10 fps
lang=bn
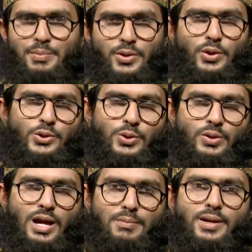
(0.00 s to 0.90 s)
প্রিয় দর্শক
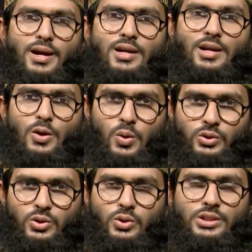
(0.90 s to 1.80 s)
আমরা
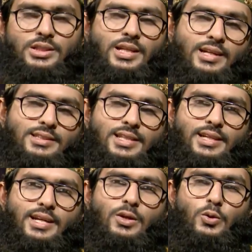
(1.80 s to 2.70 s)
অতিথিদের কাছ
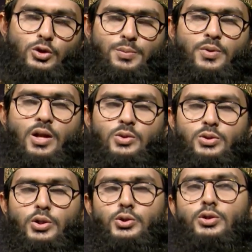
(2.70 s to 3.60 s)
থেকে গুরুত্বপূর্ণ
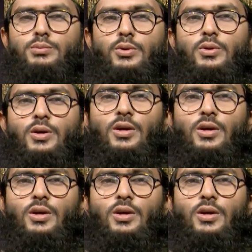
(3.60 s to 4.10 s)
আলোচনা শুনবো